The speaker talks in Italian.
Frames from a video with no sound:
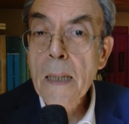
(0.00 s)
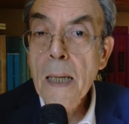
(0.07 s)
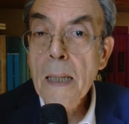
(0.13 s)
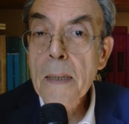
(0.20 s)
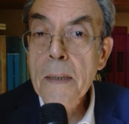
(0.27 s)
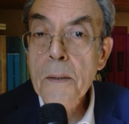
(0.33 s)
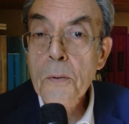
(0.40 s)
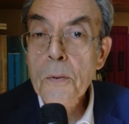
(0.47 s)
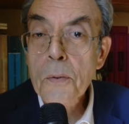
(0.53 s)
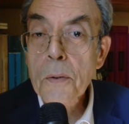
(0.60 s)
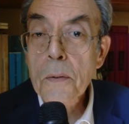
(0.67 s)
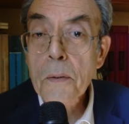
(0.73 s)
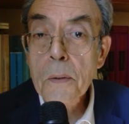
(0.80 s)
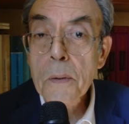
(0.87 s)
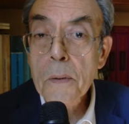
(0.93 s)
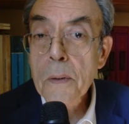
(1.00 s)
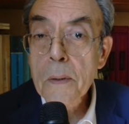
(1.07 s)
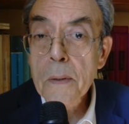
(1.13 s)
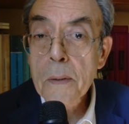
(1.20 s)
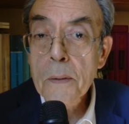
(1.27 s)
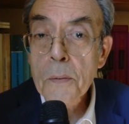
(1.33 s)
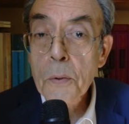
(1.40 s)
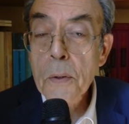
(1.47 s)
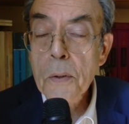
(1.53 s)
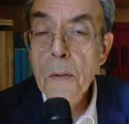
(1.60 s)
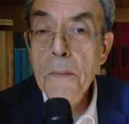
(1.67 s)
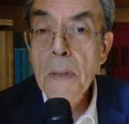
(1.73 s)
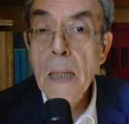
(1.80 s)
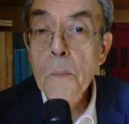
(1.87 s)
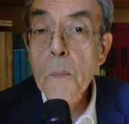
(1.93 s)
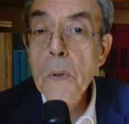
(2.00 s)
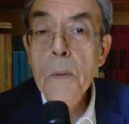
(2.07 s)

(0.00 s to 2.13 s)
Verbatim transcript: adesso ci, ci, troviamo.